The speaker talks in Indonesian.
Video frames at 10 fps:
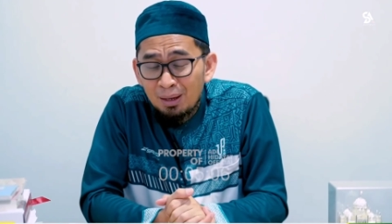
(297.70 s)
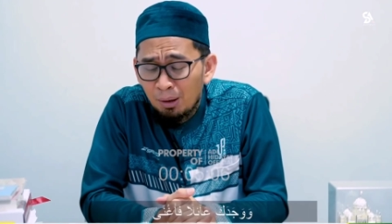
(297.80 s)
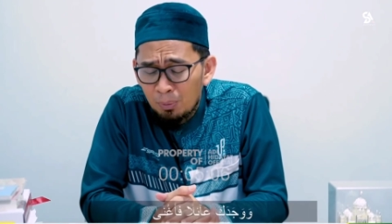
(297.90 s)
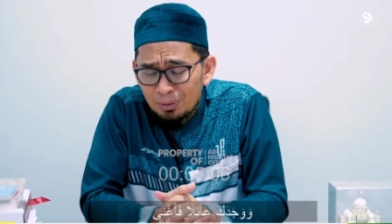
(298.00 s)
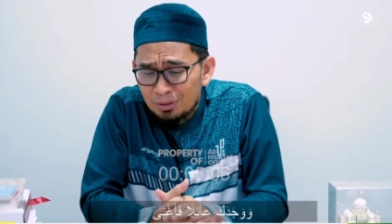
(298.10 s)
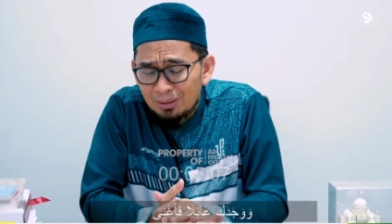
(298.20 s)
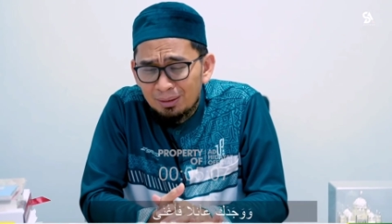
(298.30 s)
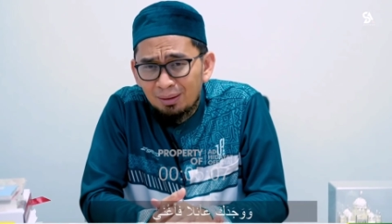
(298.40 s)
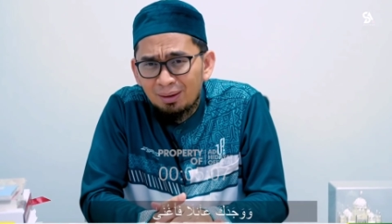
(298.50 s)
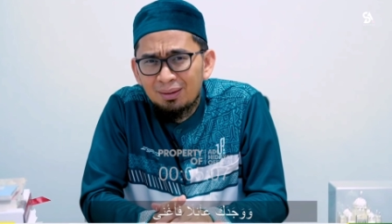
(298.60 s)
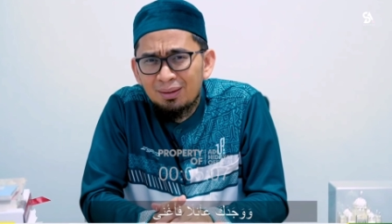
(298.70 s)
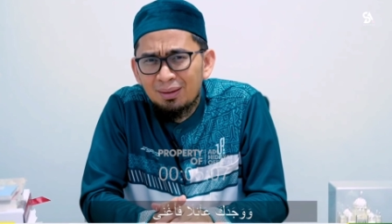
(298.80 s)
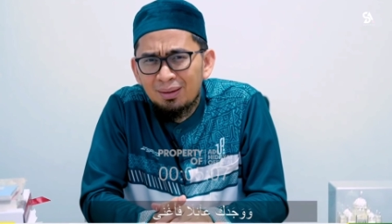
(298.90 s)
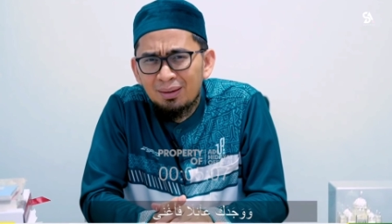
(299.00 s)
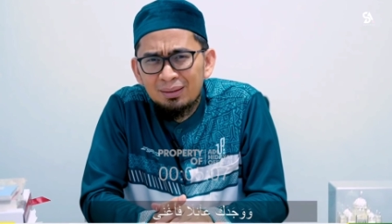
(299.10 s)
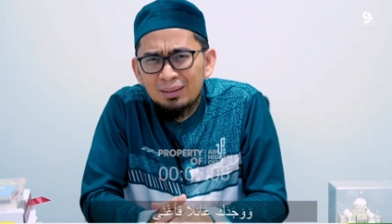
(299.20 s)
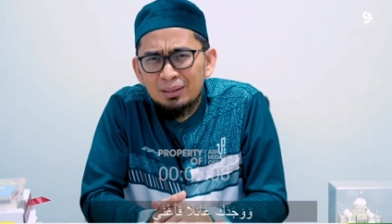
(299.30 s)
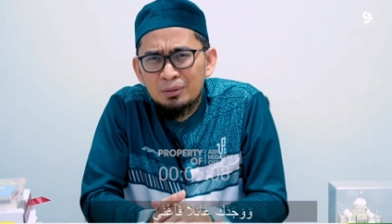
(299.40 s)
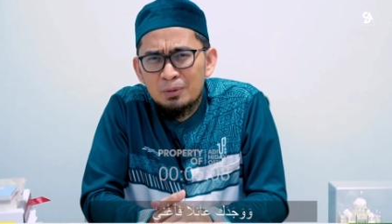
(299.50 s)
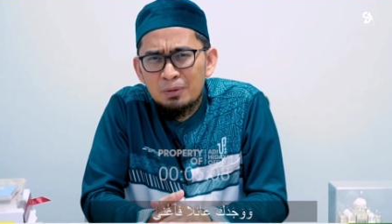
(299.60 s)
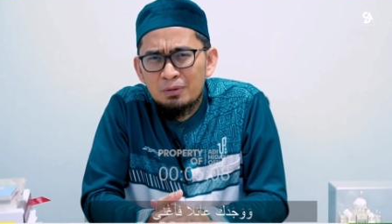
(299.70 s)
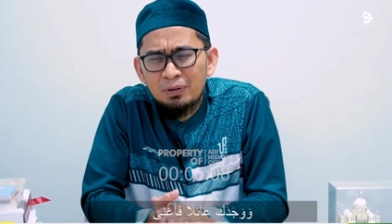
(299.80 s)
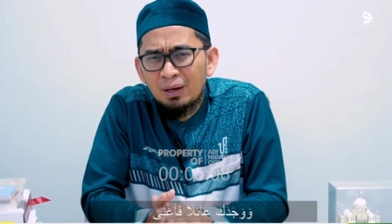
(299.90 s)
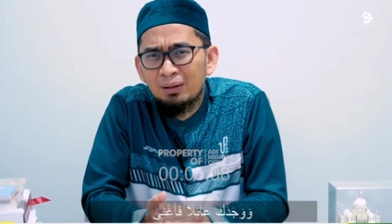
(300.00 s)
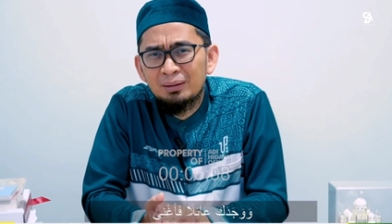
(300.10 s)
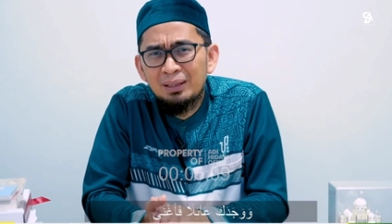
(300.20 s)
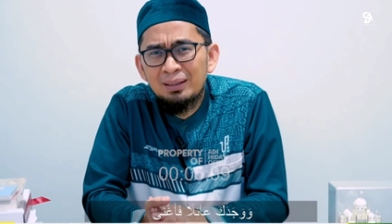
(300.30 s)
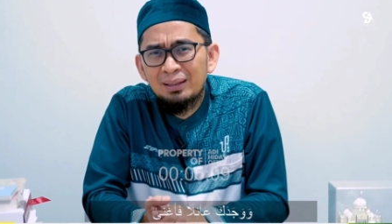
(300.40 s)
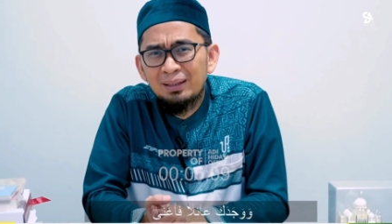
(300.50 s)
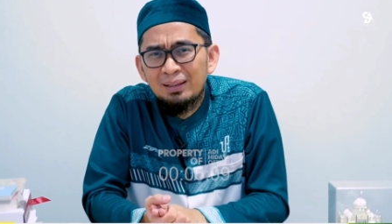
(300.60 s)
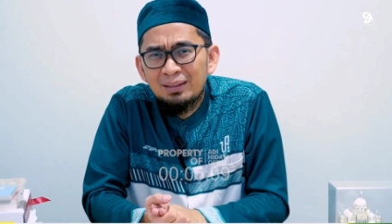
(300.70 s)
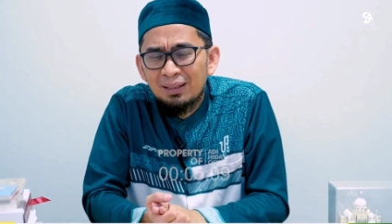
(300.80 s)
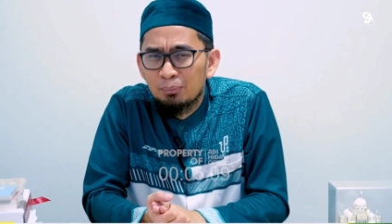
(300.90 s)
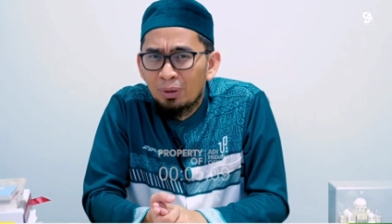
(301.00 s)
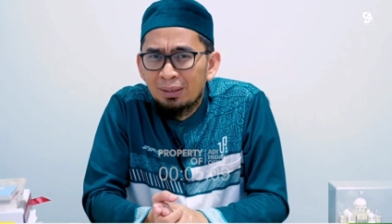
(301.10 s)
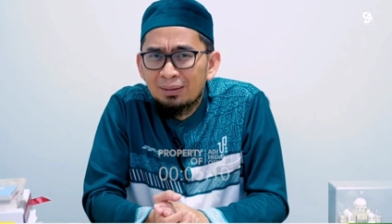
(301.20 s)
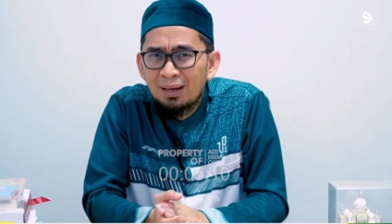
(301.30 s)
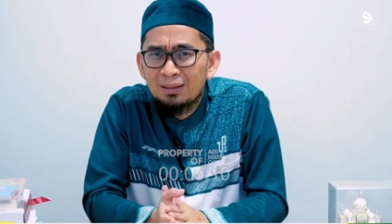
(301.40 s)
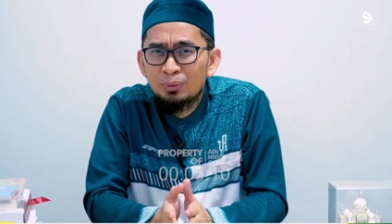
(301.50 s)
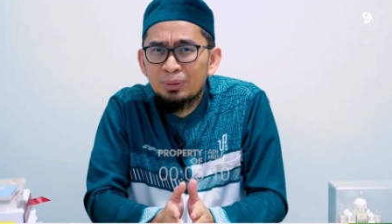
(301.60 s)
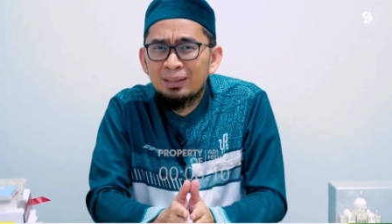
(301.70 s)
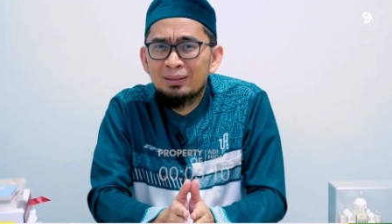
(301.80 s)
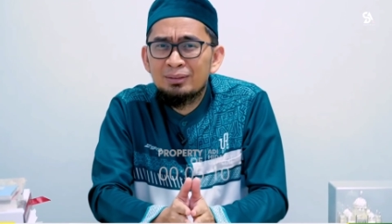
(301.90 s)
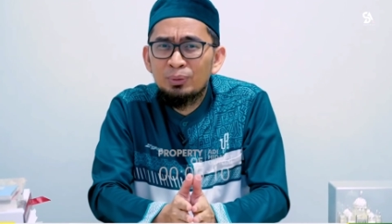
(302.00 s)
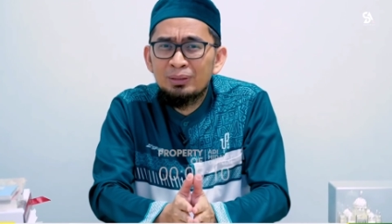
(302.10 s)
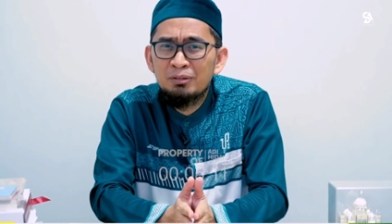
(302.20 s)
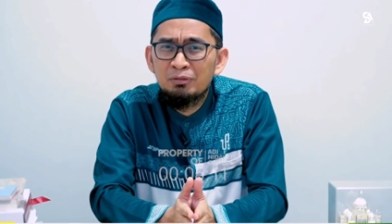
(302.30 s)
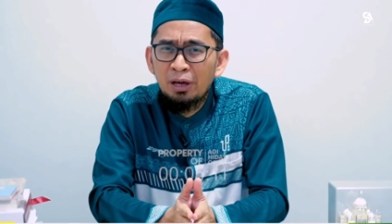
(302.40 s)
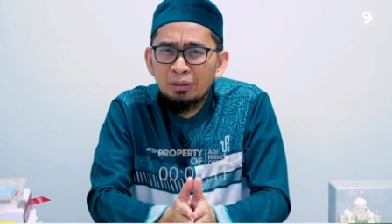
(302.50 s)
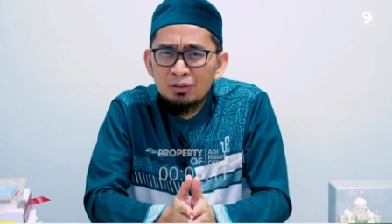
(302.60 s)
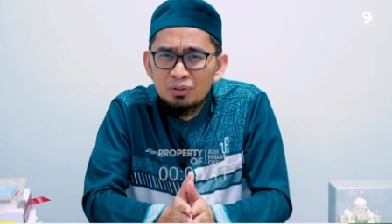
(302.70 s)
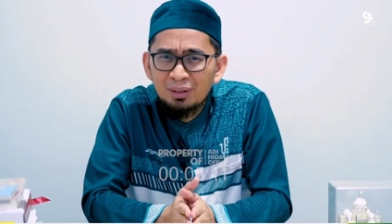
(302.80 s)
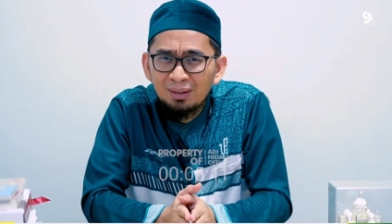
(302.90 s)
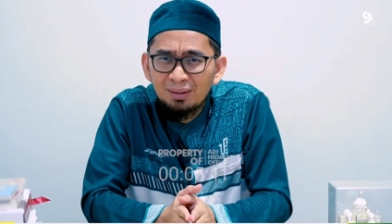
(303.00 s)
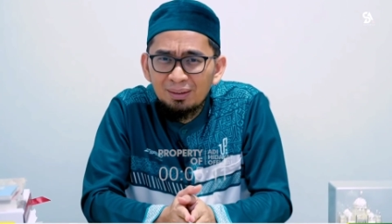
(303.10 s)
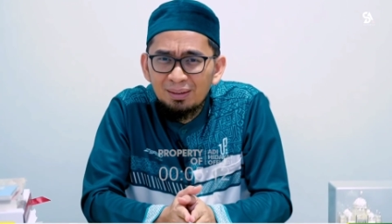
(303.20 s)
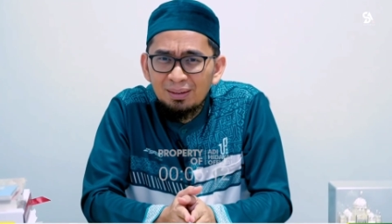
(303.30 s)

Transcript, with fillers: Awajadaka a'ilam fa'aghna dan bukankah kesulitan-kesulitan finansial,